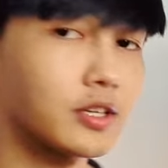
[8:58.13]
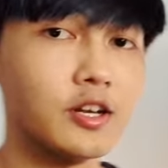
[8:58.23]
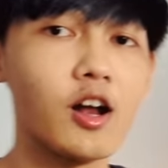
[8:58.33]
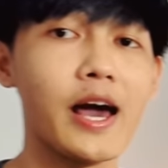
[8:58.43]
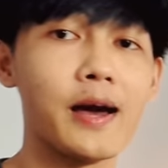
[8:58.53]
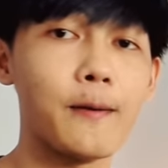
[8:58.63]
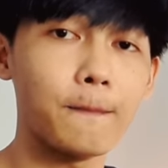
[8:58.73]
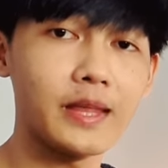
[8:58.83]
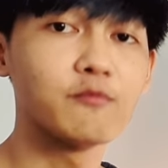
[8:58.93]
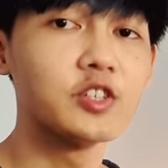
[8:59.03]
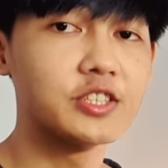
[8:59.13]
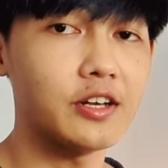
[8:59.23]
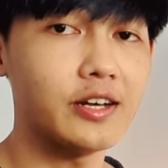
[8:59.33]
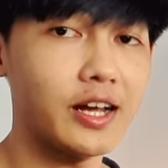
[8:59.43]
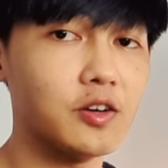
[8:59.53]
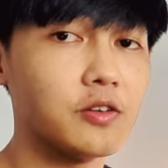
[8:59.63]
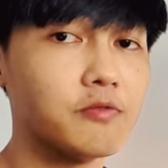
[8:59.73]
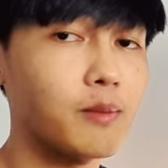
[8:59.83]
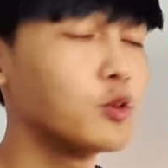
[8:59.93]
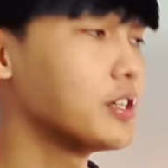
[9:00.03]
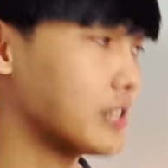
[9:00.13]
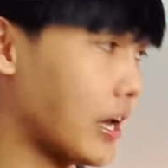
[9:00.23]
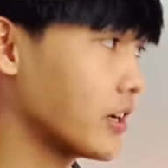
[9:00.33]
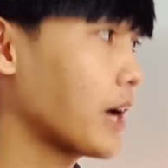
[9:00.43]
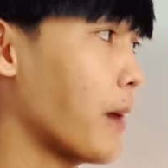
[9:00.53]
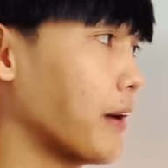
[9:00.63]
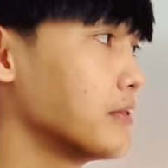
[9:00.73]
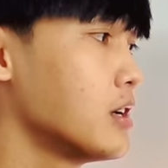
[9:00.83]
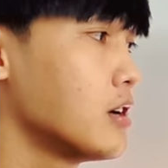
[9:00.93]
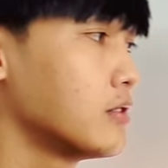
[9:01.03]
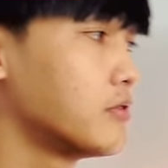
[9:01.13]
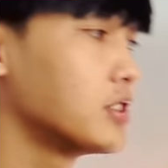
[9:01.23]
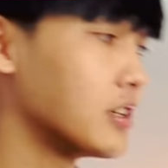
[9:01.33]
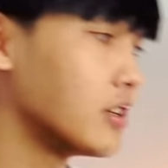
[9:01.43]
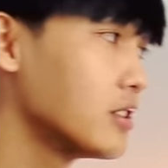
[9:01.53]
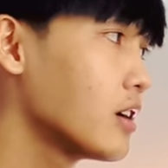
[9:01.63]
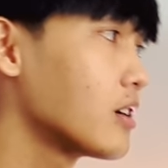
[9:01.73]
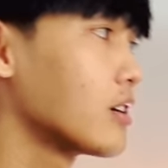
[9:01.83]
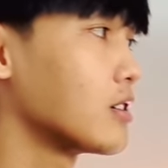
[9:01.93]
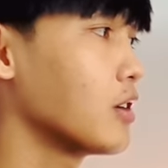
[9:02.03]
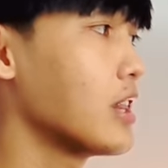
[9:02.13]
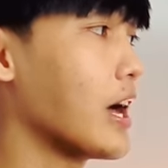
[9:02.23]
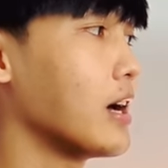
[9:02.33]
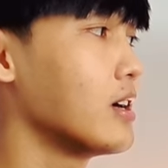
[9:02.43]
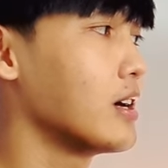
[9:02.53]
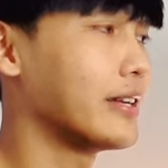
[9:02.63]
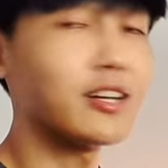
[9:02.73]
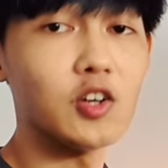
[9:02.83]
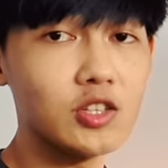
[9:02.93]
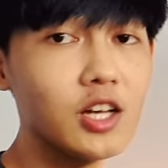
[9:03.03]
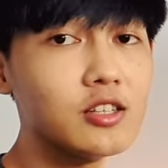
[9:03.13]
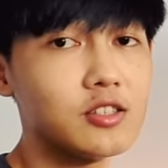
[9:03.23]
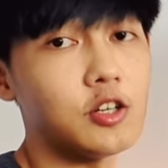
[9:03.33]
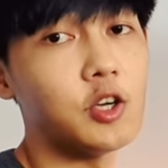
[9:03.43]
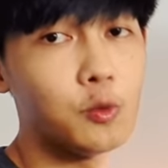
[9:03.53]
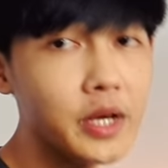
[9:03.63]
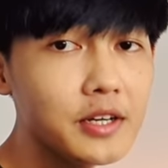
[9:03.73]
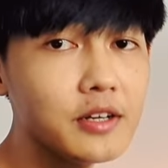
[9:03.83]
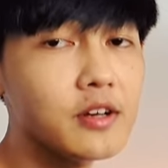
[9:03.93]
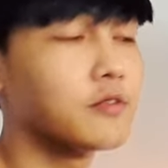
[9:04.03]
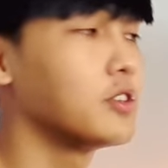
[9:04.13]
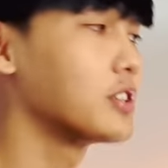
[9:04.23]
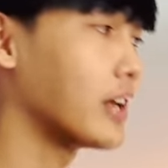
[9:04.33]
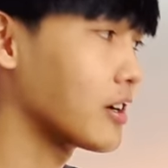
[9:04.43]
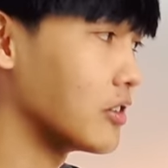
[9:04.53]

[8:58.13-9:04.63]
thì đó là năm phương trình năng lượng văn muốn chia sẻ với các bạn phương trình thứ nhất đó chính là năng lượng thích sự hiểu biết phương trình